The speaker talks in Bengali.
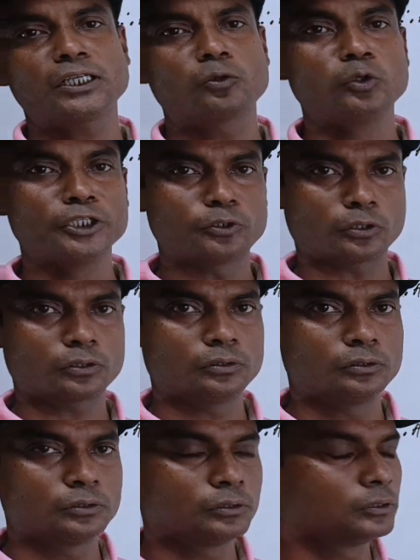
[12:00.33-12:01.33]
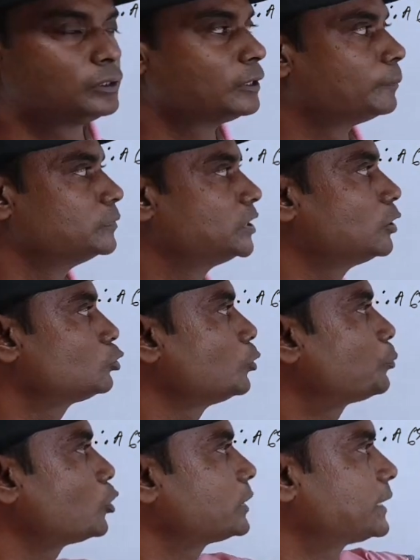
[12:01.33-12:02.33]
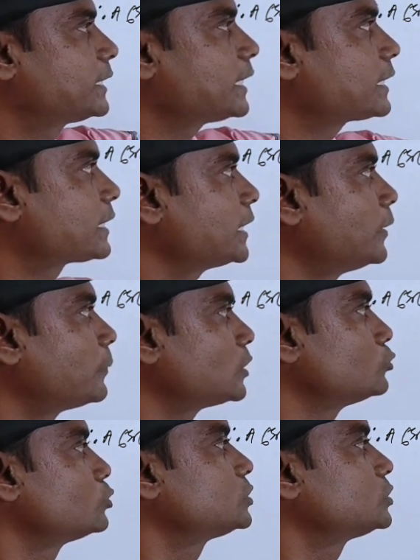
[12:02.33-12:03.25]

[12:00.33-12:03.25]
গুণিতক যেহেতু প্রত্যেককে আমরা যদি